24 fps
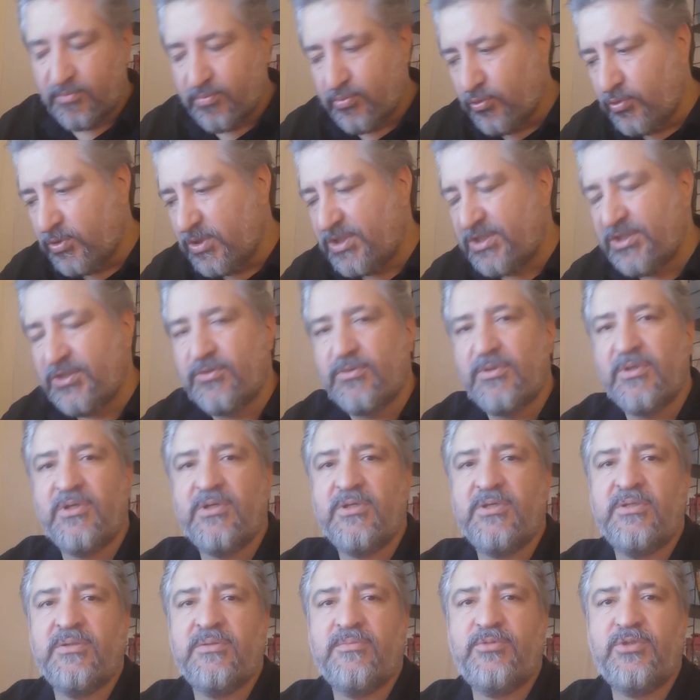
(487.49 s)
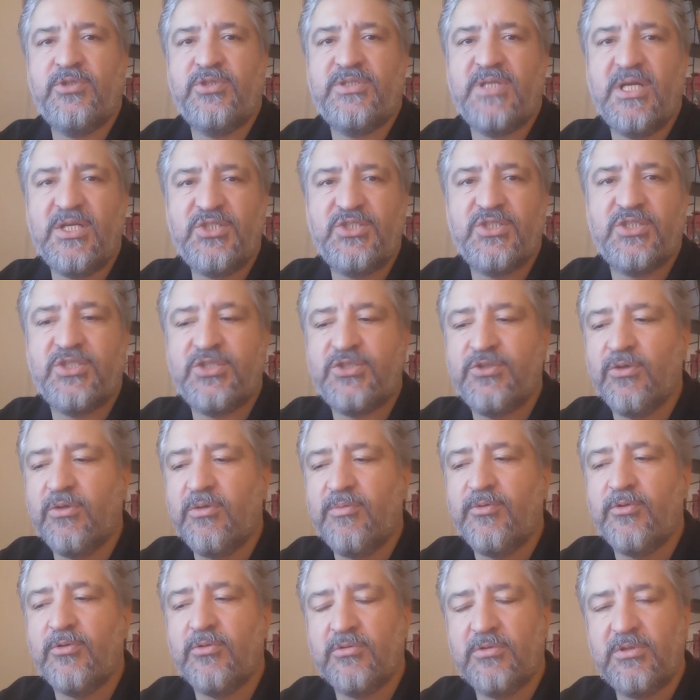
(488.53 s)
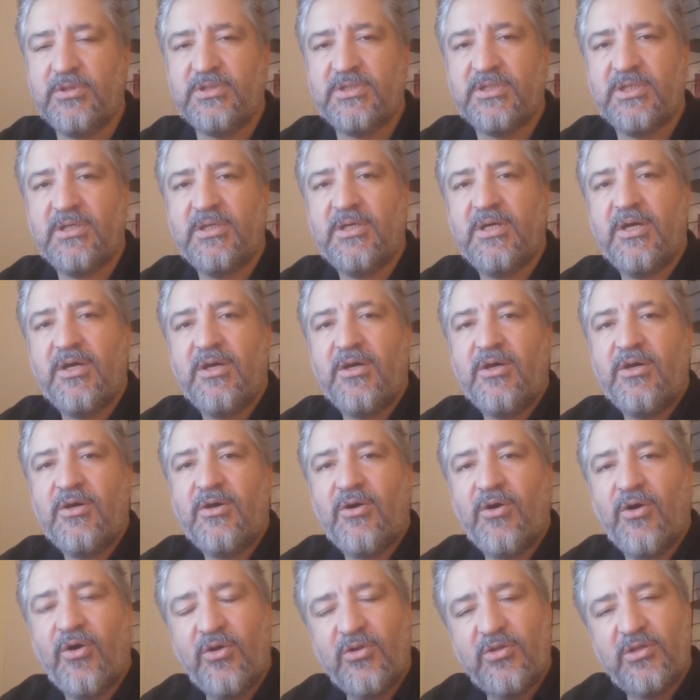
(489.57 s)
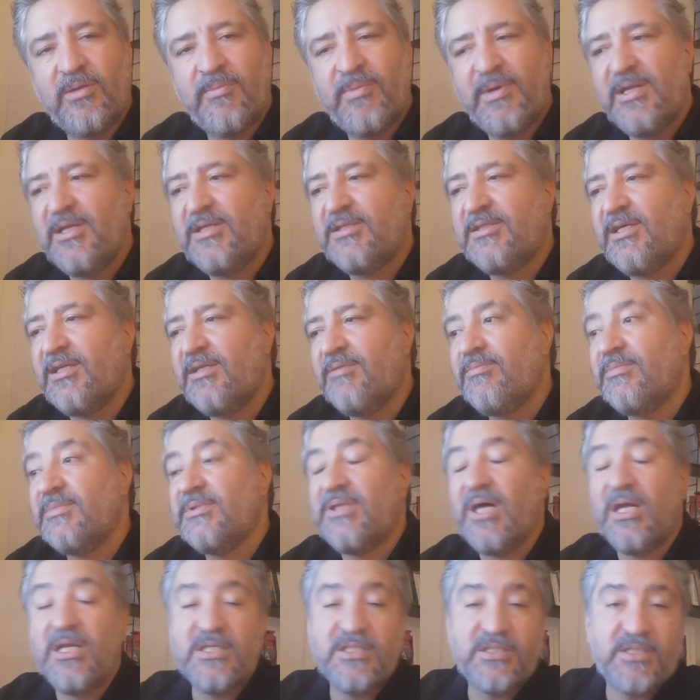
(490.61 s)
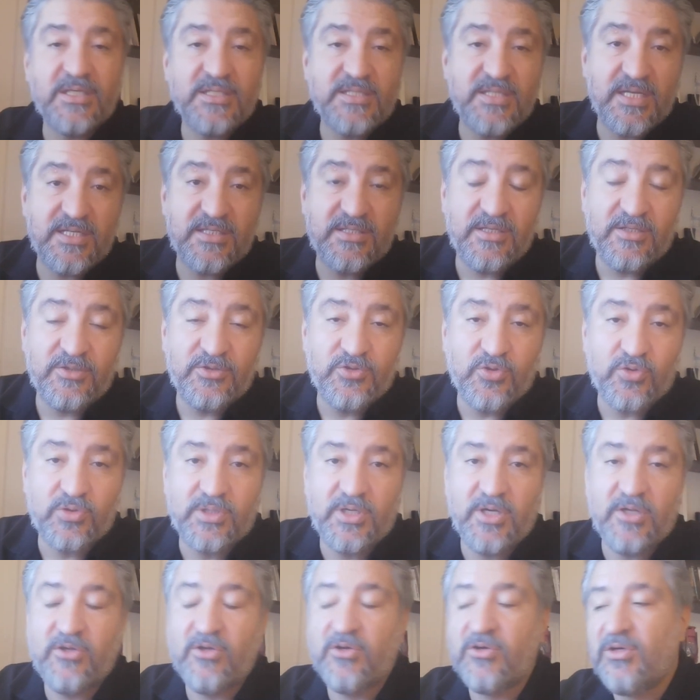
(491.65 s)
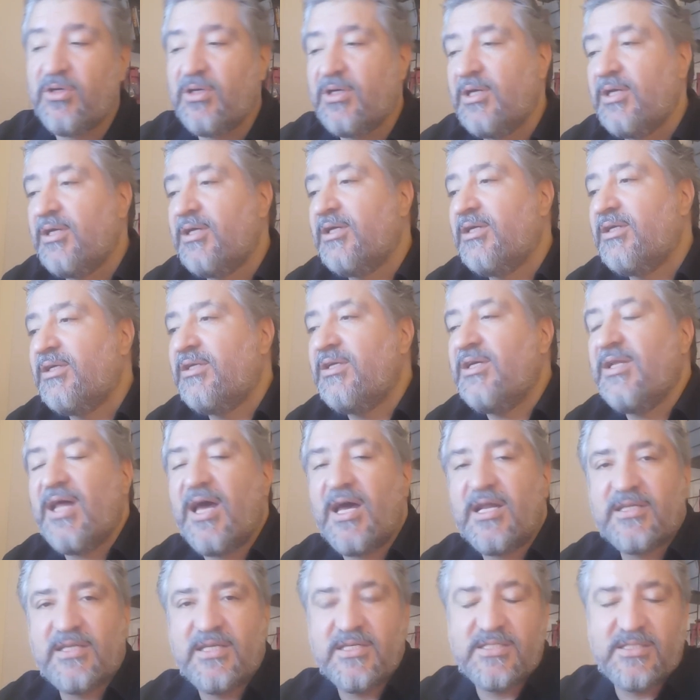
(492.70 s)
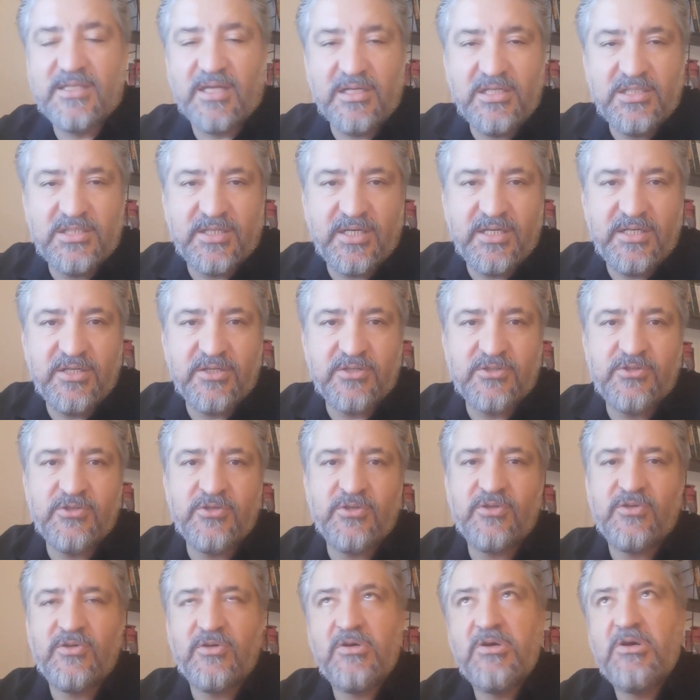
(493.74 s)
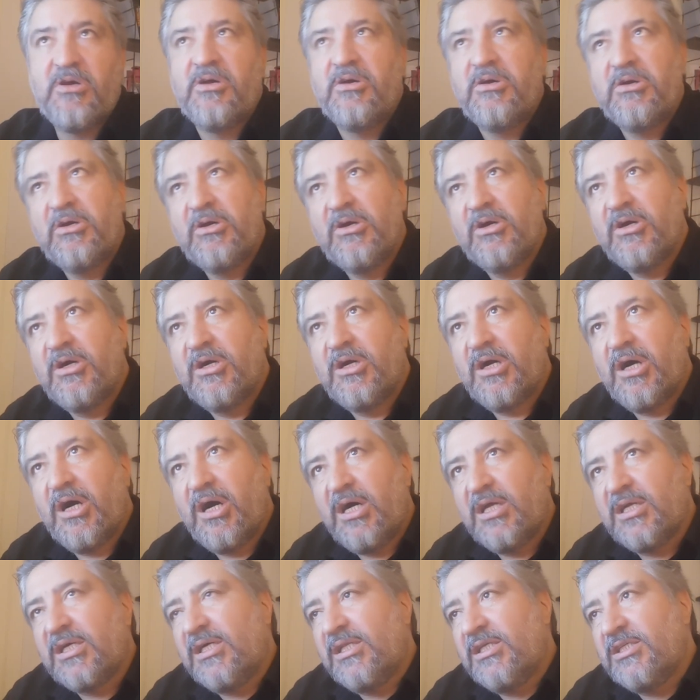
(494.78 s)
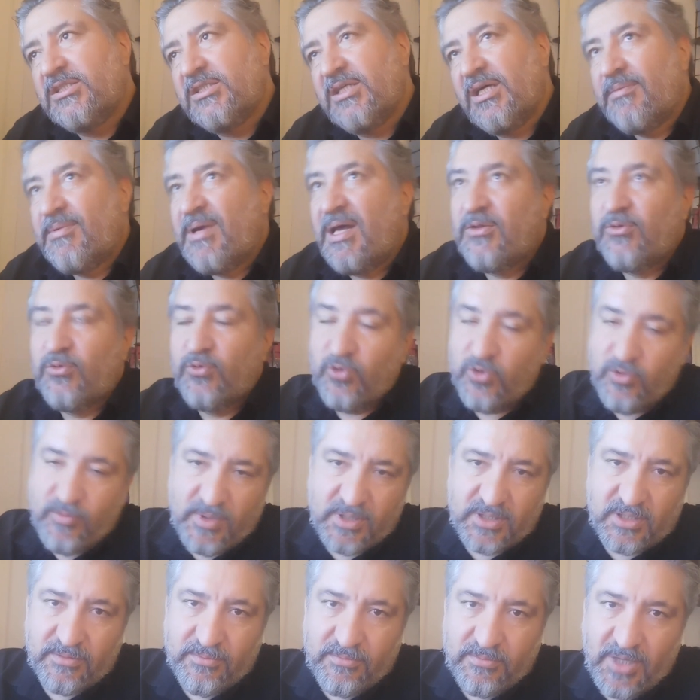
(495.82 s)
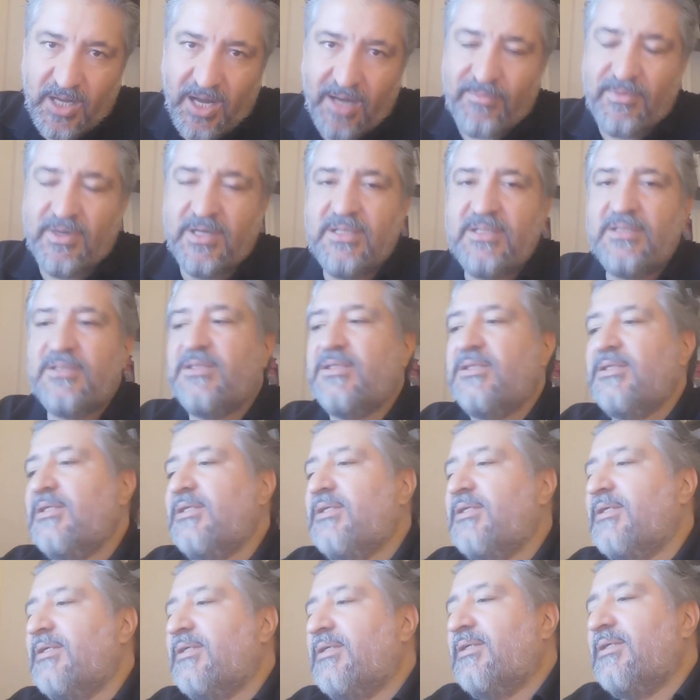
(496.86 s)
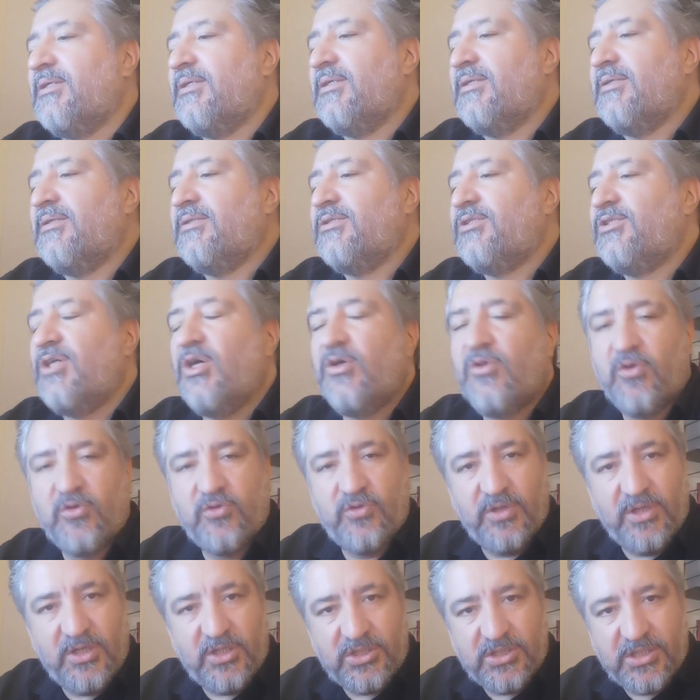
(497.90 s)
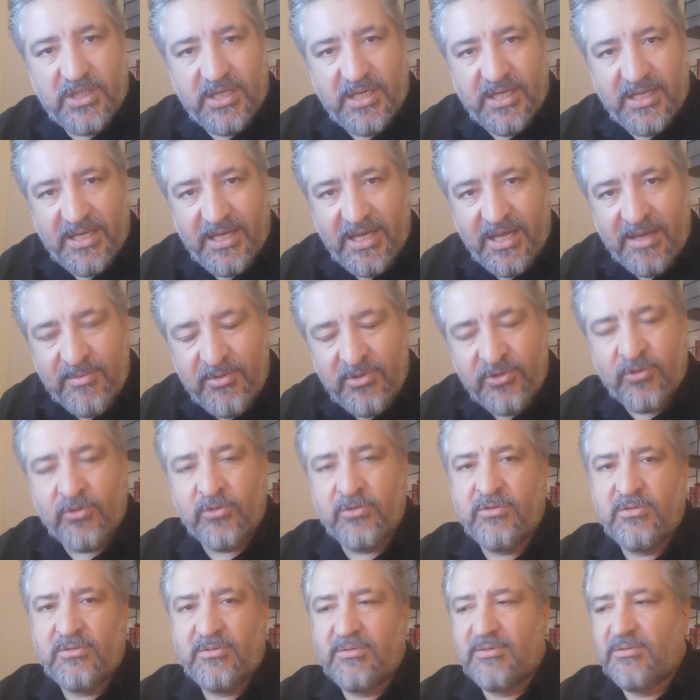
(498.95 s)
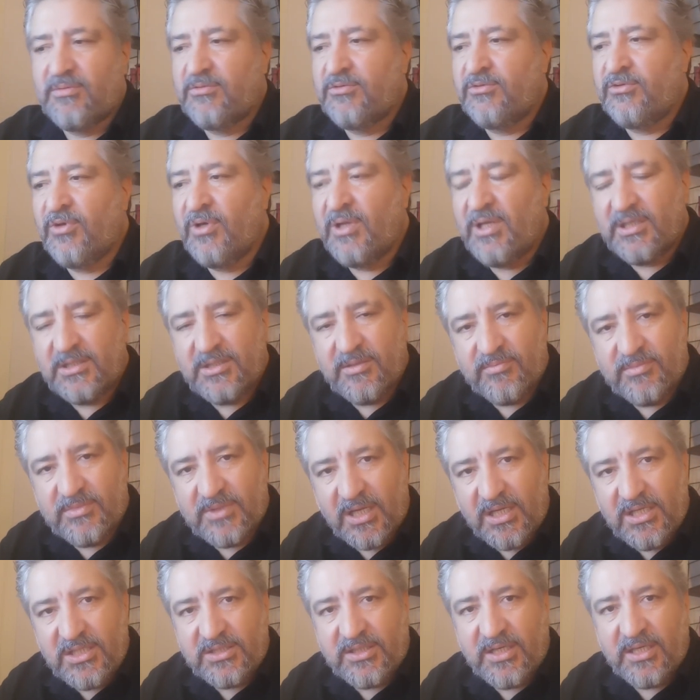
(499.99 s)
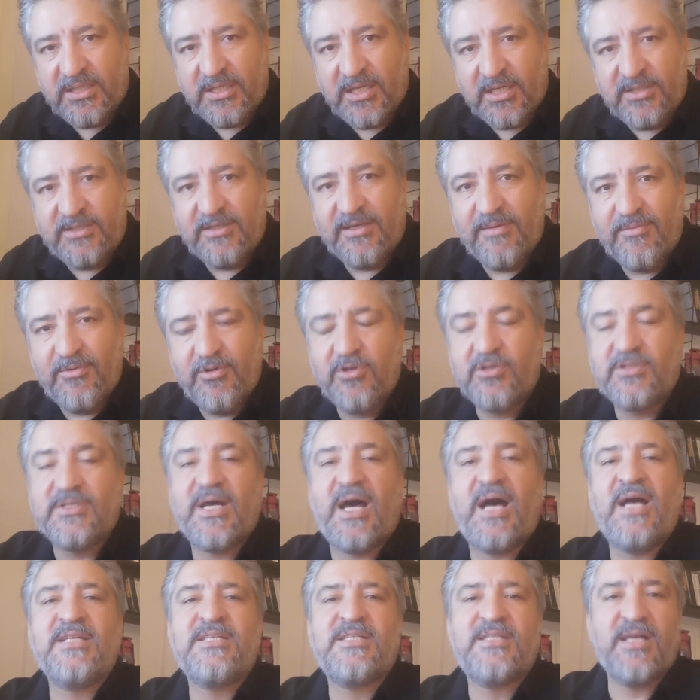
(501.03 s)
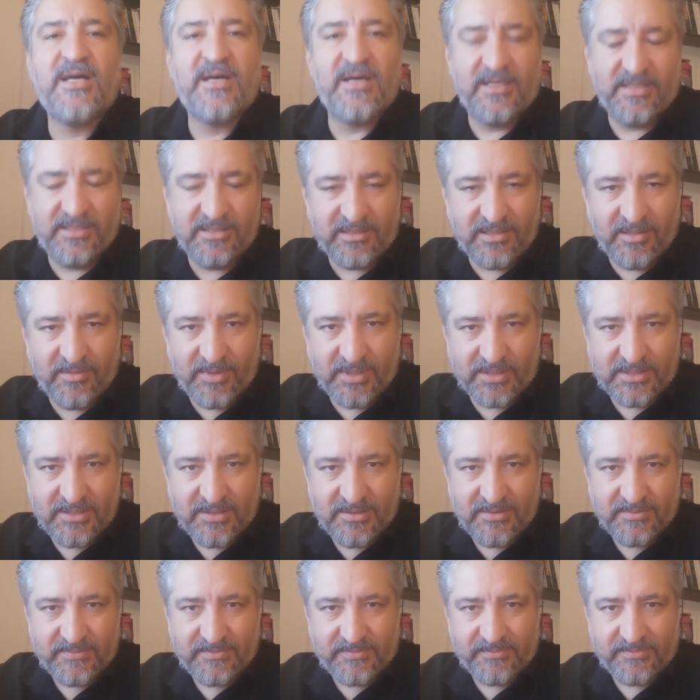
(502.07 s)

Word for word: Bu iş e, bu işten çıkış yolu bulunur. Onu da belirtelim. Talişka sesleri çok geliyor. Yine herkes Talişka'yı yazıyor. Arkadaşlar ben duymadım ama Şenol Güneş emin olun yönetim Talişka'yı getirebiliyorsa asla hayır demez.